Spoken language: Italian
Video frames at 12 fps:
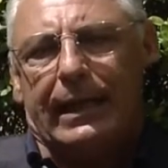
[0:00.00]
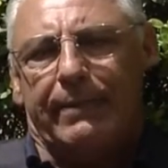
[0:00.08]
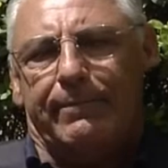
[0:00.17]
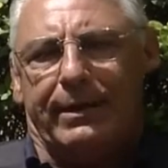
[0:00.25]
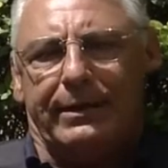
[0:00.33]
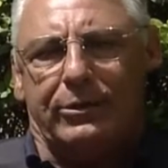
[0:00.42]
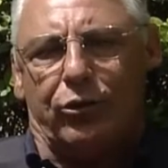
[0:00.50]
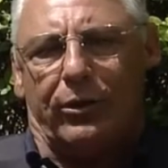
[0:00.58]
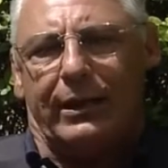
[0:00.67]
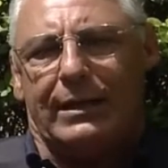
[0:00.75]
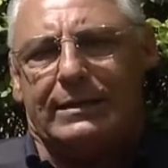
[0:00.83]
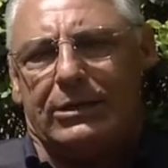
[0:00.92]
è
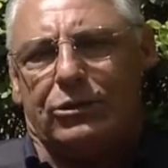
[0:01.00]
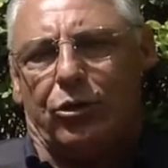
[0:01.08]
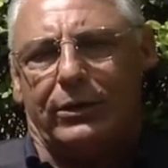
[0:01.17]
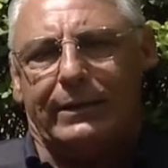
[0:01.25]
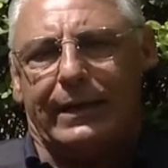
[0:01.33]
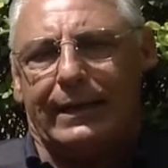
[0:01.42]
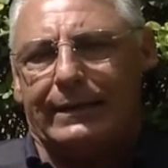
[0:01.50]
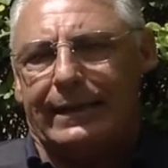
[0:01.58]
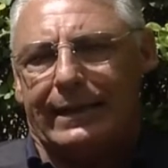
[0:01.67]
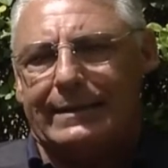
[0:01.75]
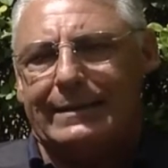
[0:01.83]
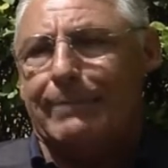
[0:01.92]
imprenditore nel settore
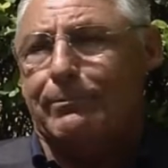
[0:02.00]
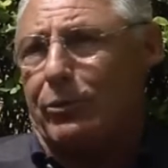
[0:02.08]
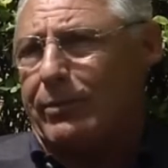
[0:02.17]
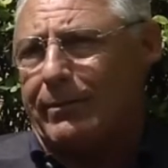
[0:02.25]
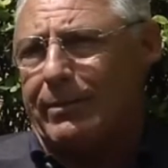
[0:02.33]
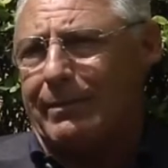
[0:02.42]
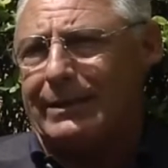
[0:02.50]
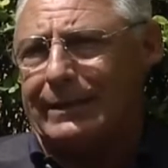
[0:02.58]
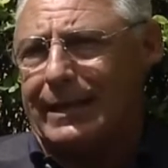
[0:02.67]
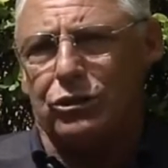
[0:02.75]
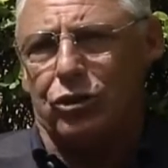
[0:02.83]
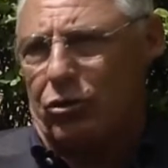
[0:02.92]
dell'edilizia, probabilmente
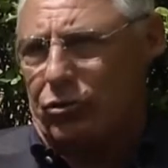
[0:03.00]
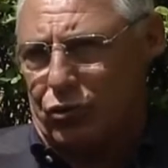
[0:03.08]
da solo